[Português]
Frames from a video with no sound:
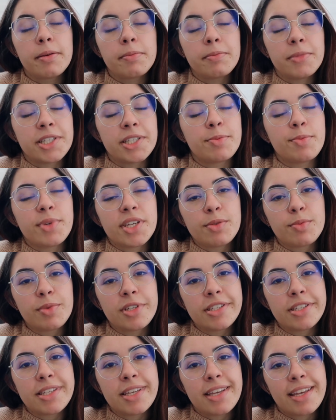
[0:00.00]
Mas mesmo
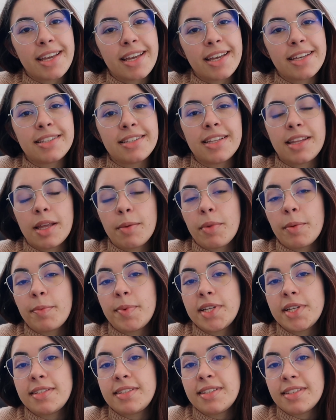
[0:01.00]
assim, esse tema
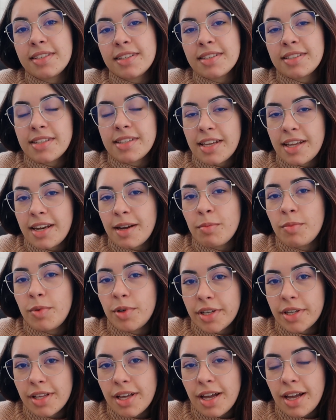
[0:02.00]
precisa ser
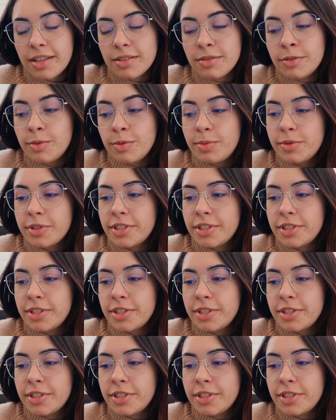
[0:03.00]
abordado,